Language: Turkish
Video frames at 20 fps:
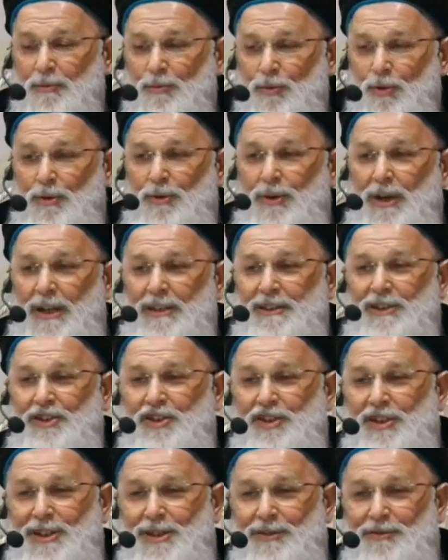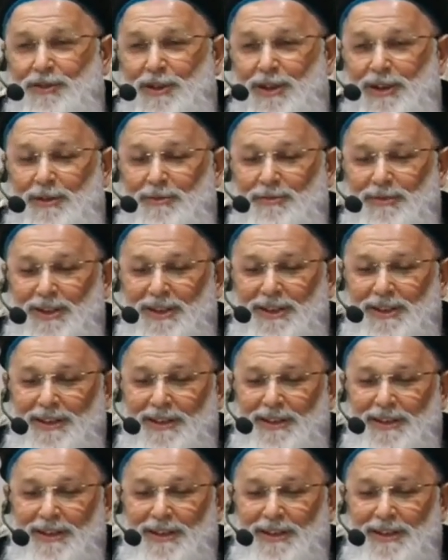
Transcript: Bu hadis-i şerif önemli.